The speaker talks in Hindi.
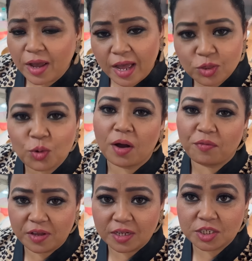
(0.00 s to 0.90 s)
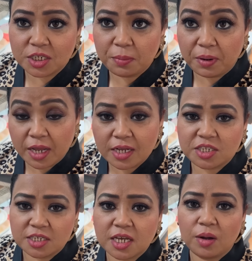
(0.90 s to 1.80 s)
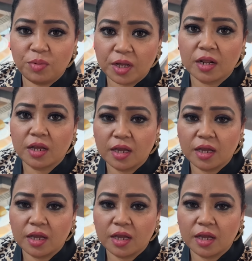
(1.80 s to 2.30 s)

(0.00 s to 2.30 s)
वैन तो काफी अच्छी है बट एक चीज से हम डर गए